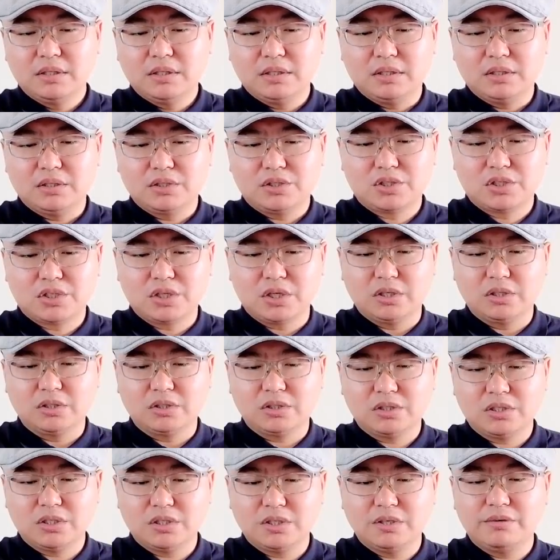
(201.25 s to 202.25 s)
呃，
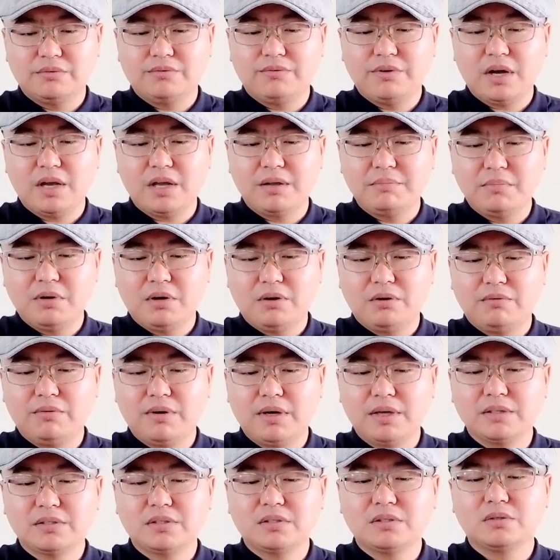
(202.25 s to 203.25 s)
省市外贸
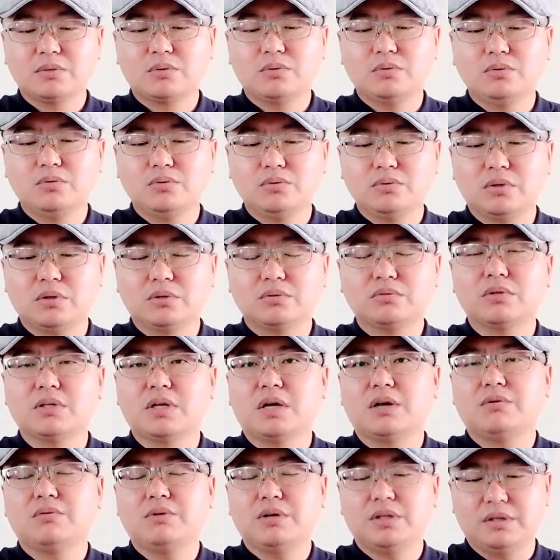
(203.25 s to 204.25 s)
外资工作座
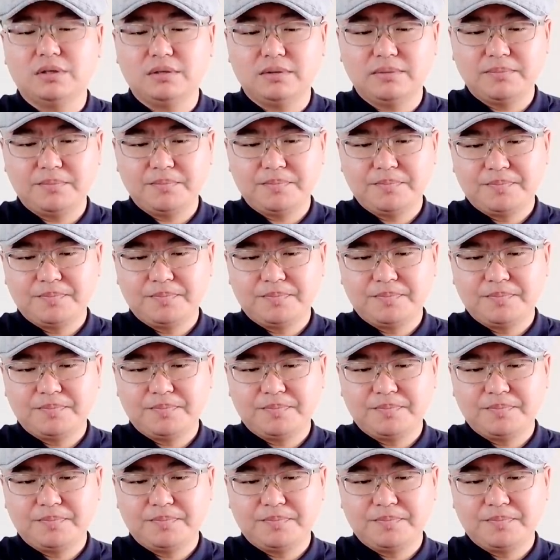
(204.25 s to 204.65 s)
谈会等。